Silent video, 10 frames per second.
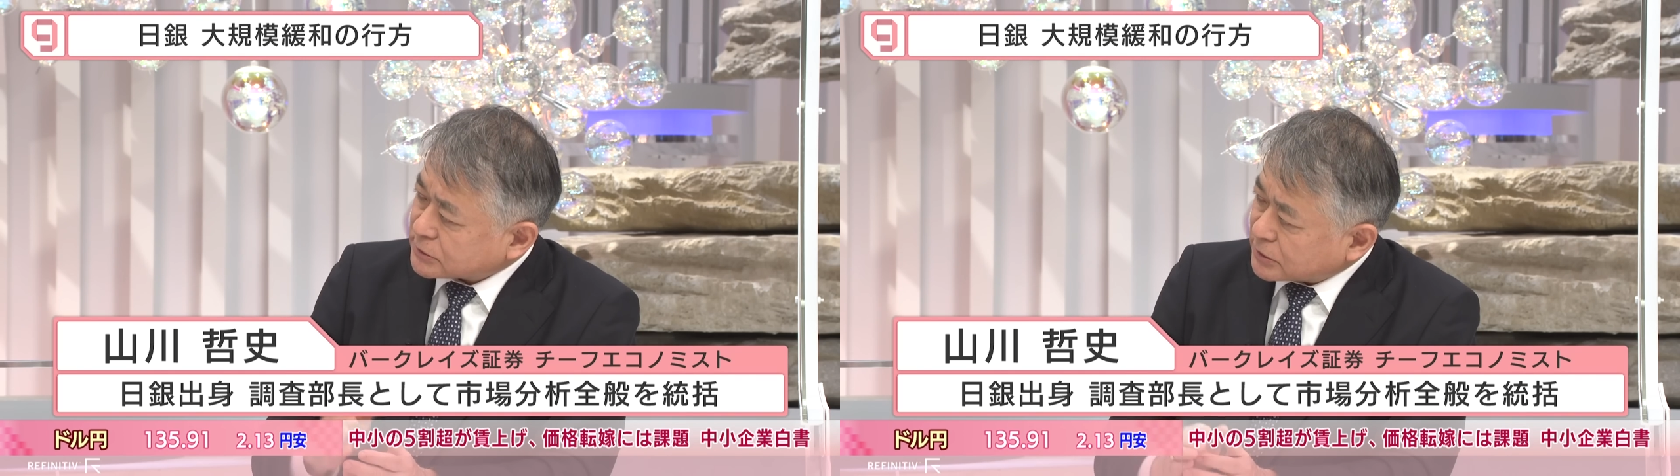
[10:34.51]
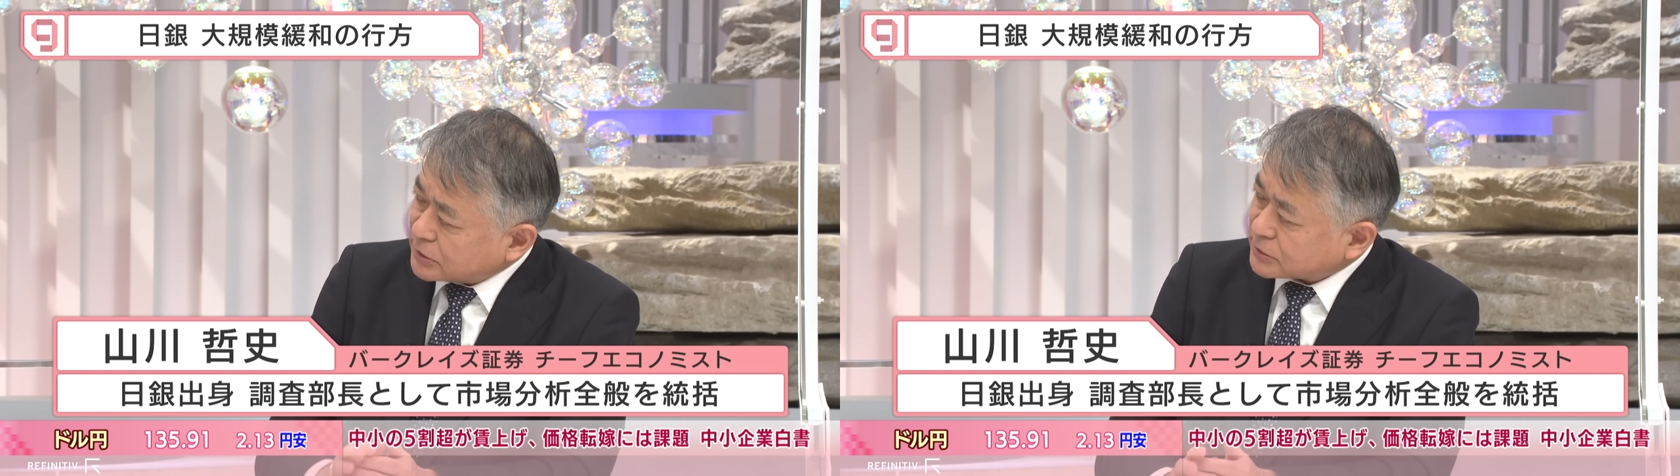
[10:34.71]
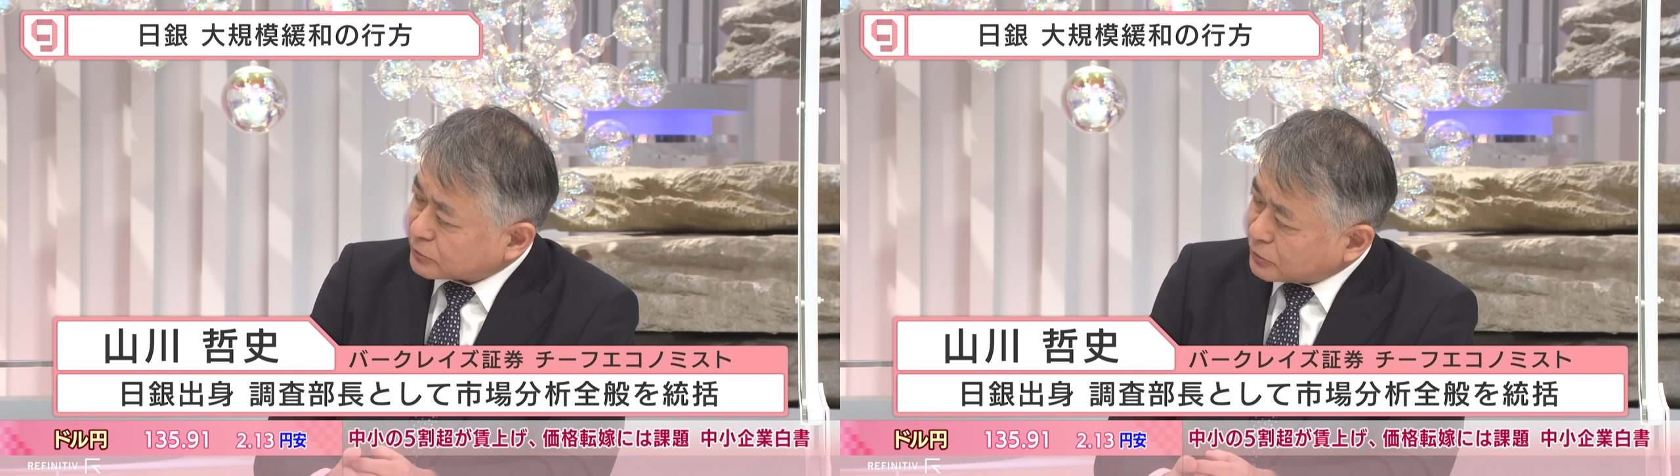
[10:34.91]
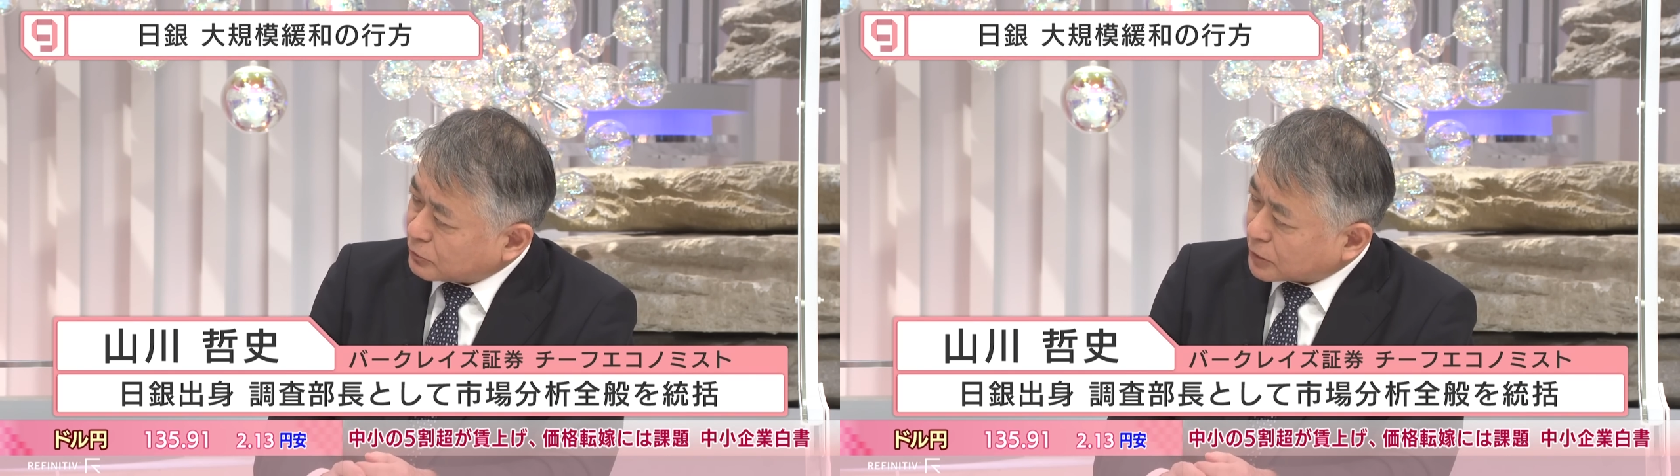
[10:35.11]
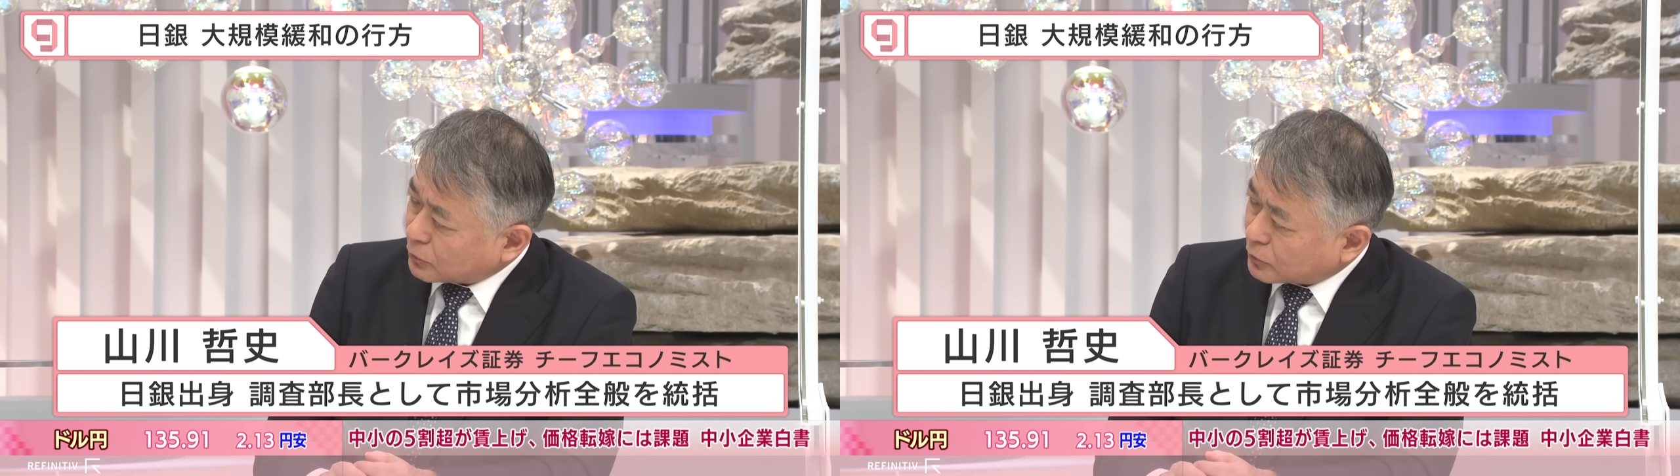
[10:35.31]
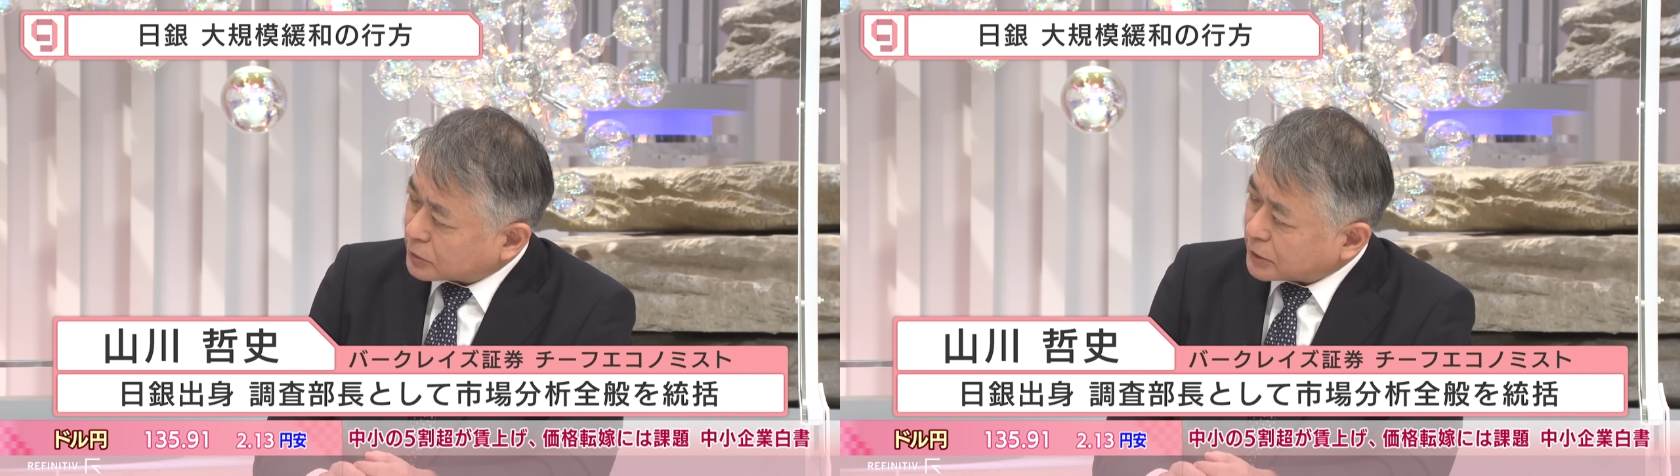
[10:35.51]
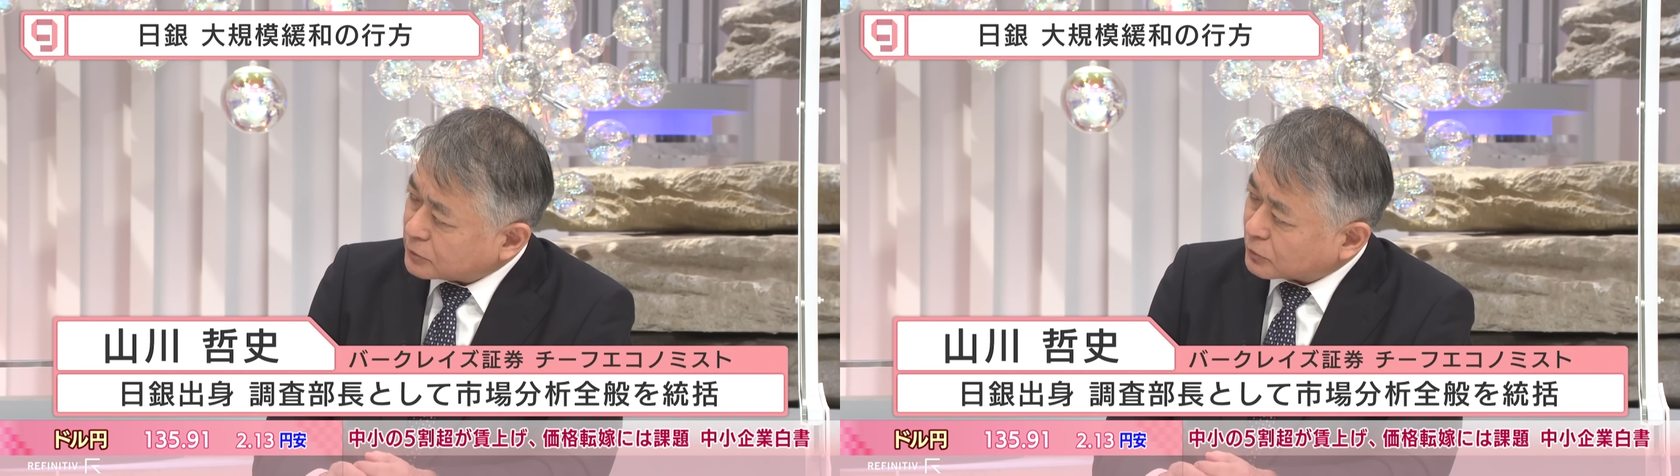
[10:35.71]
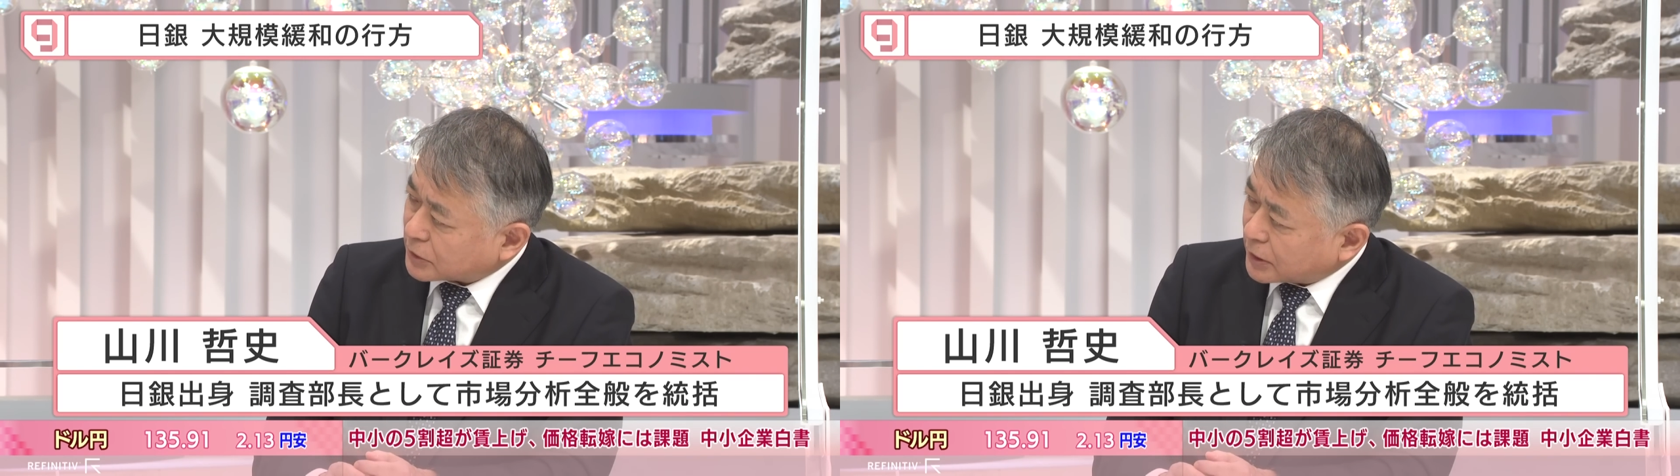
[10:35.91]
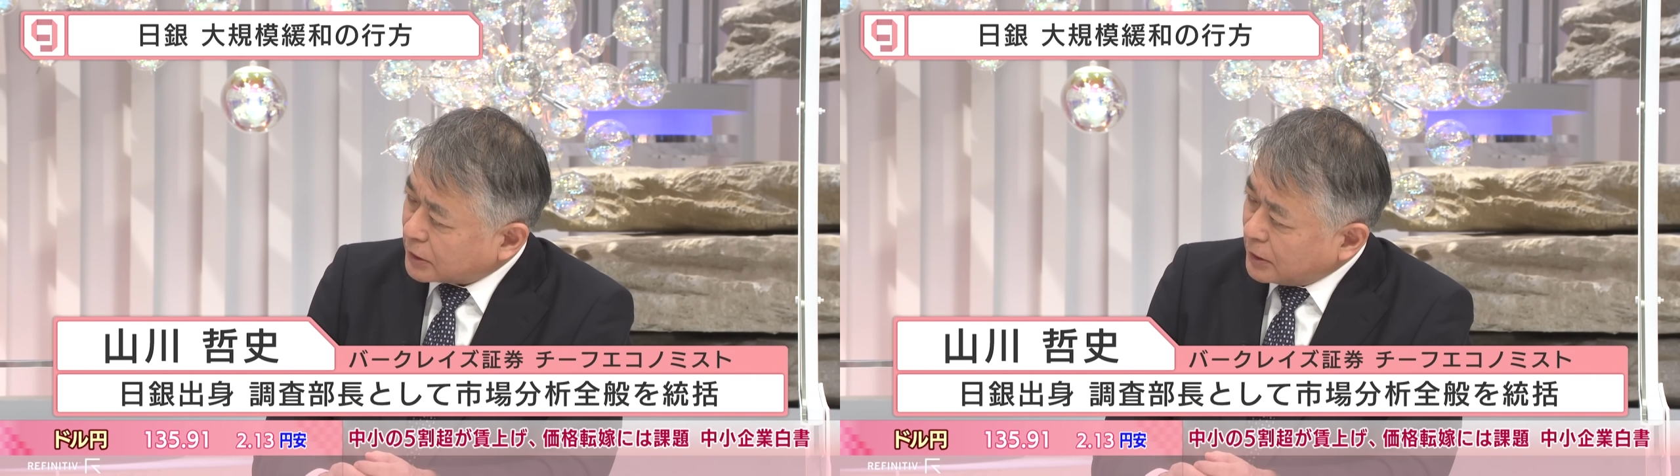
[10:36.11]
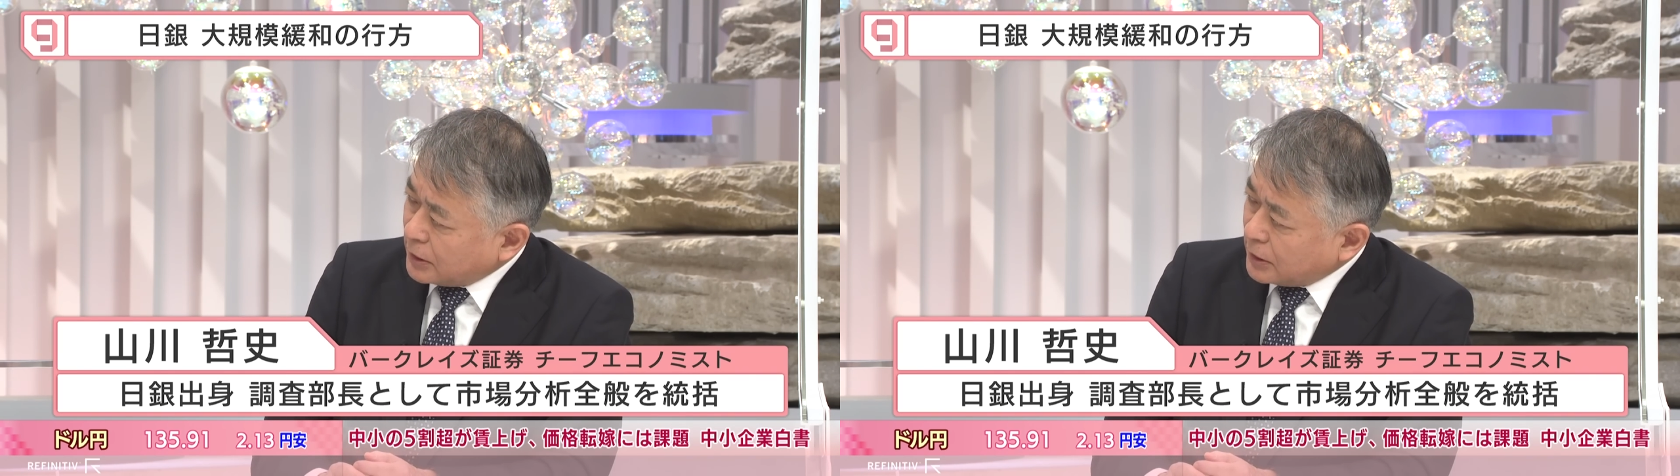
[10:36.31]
すねリスクというのが残っているので、はい、